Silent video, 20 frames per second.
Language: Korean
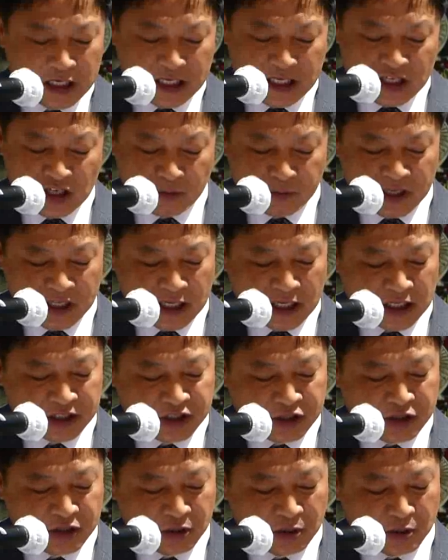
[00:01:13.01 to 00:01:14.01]
이념이나
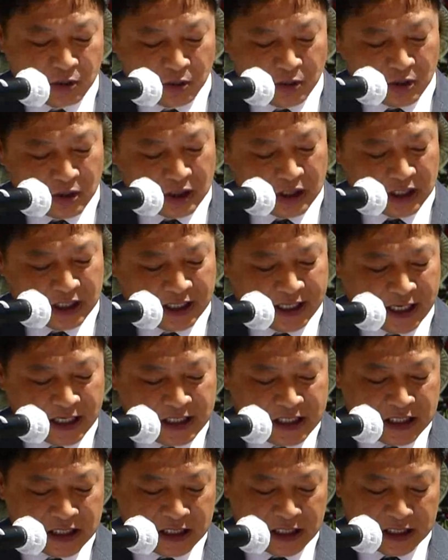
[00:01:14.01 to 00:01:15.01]
지역 또는
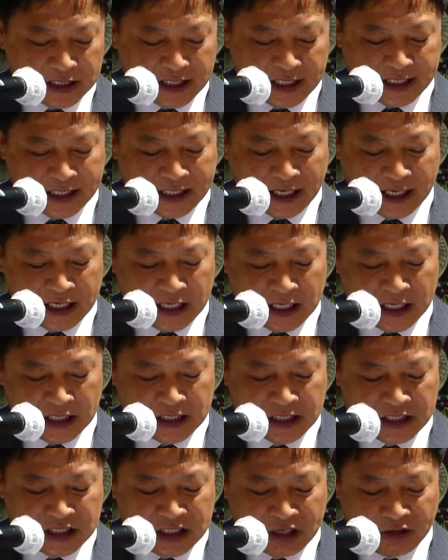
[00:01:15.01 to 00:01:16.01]
계층 간의
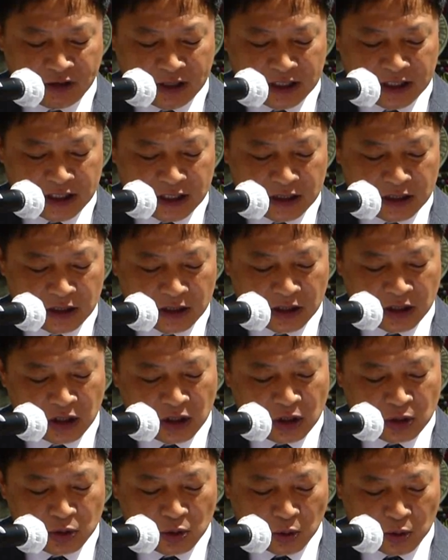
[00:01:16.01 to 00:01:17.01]
다양한 이해관계를
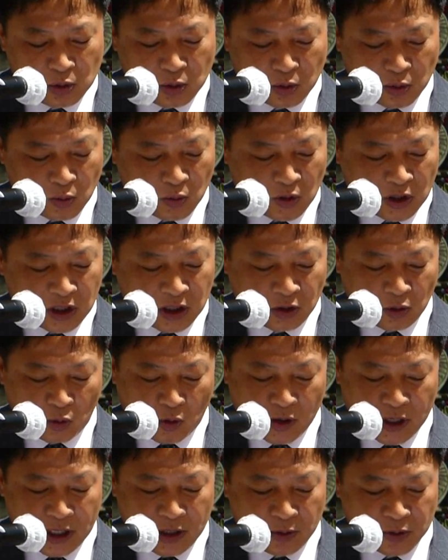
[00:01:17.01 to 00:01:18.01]
소통과
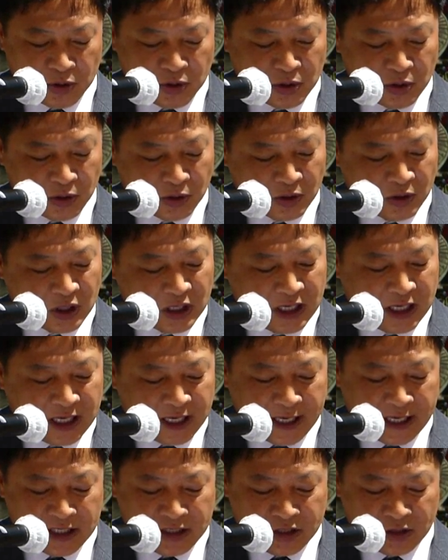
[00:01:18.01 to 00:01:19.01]
화해로써
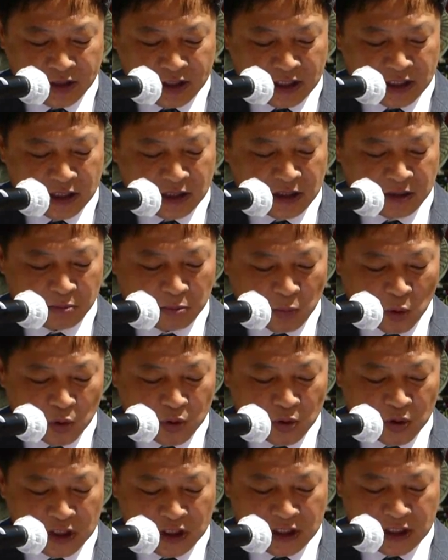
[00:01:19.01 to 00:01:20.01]
헤쳐나가
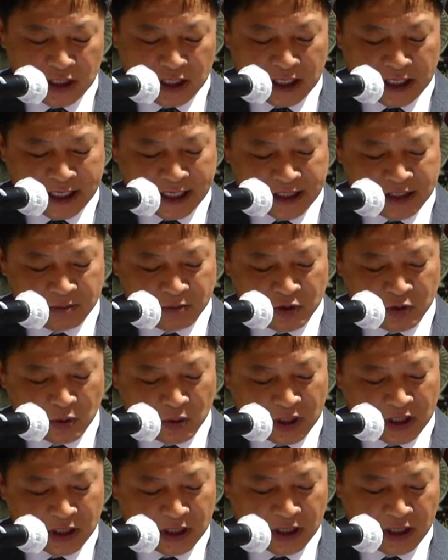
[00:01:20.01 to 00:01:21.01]
모든 이들의 가슴
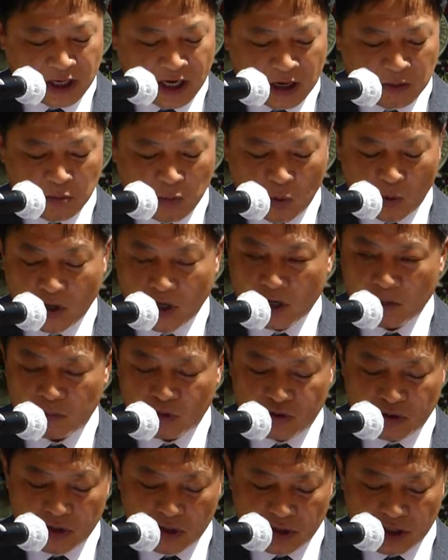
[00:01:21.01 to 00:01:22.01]
속에 행복의
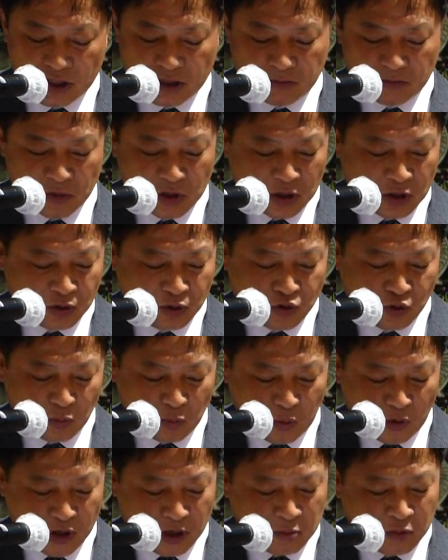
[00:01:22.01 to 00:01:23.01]
부처님,
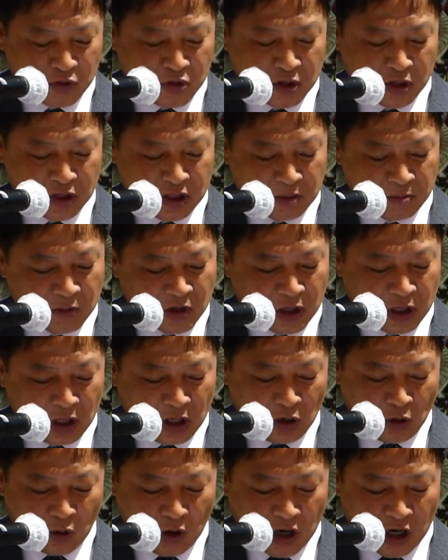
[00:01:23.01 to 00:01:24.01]
축복의 부처님,
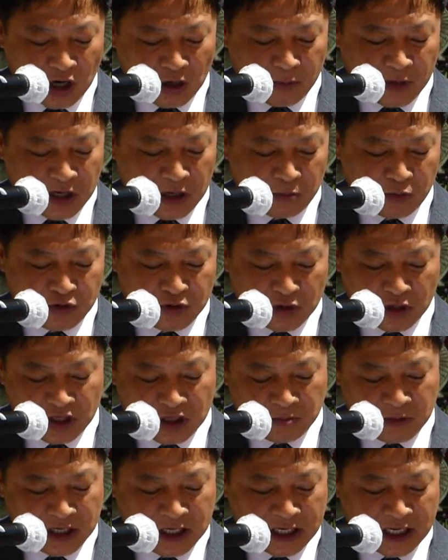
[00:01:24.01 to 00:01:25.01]
화합의
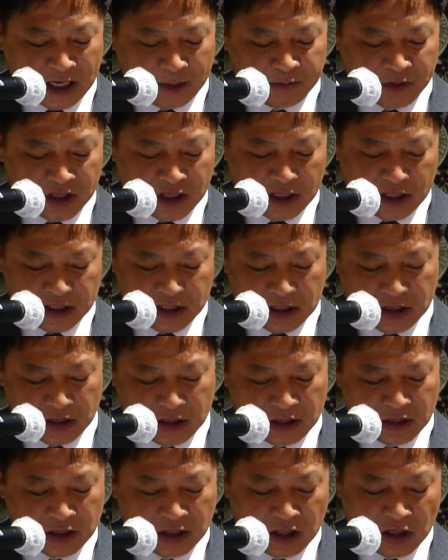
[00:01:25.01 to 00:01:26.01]
부처님이
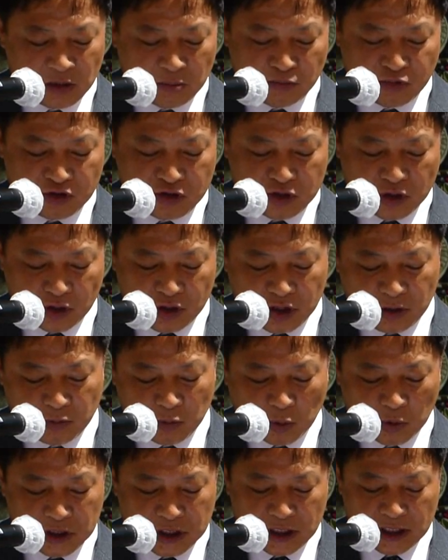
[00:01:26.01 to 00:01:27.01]
함께하시는
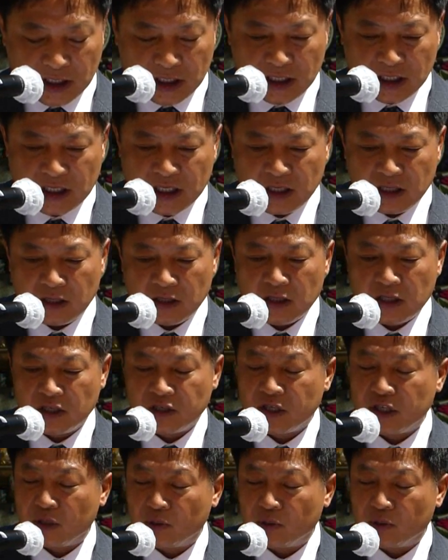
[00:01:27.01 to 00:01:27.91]
부처님 오신 날이 되기를